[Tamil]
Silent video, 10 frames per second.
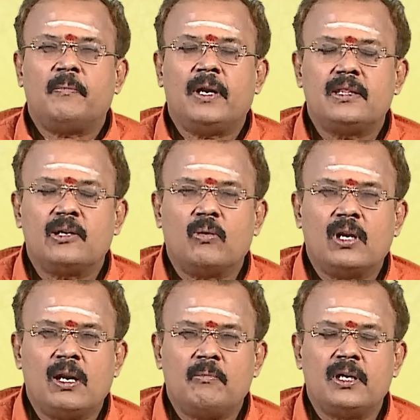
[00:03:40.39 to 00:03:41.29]
சமாளித்து
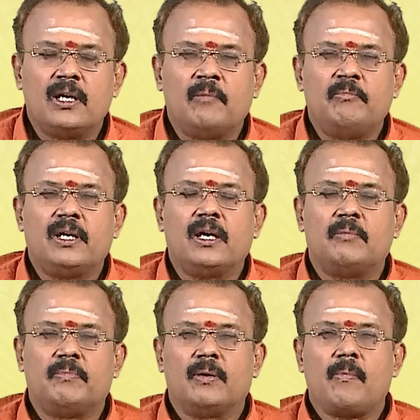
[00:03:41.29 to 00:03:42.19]
கொள்ளலாம் என்ற நம்பிக்கை
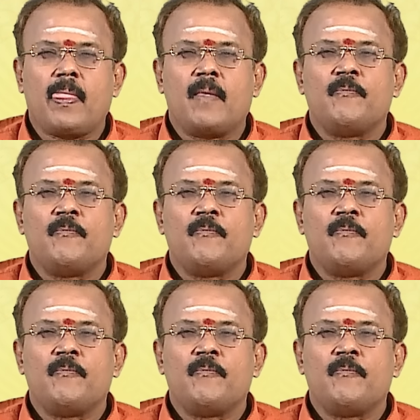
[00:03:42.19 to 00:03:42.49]
ஏற்படும்